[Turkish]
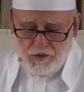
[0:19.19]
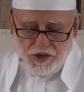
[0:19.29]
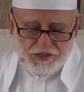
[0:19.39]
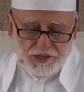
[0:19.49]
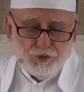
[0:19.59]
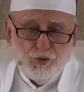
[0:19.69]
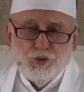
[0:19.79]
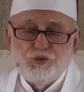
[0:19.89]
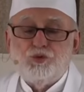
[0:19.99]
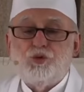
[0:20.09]
Esas
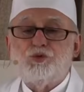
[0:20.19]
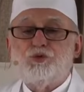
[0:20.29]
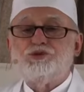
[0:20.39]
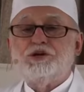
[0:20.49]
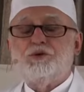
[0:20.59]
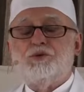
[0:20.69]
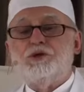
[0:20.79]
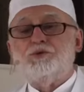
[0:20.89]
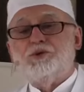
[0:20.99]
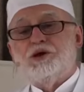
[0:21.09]
korkulacak
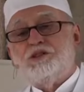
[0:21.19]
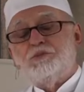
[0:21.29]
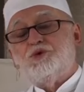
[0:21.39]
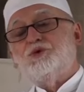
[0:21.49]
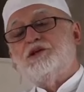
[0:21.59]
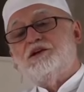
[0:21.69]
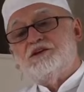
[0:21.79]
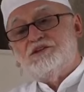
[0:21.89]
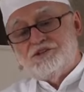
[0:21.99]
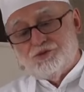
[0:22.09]
olan günahlarımız, onlarla
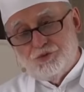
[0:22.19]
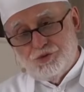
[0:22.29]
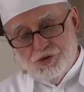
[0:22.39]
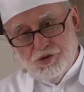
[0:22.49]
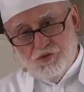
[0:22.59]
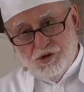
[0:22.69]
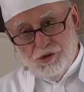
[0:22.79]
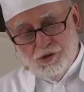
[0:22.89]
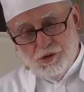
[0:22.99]
gideceğiz öbür tarafa.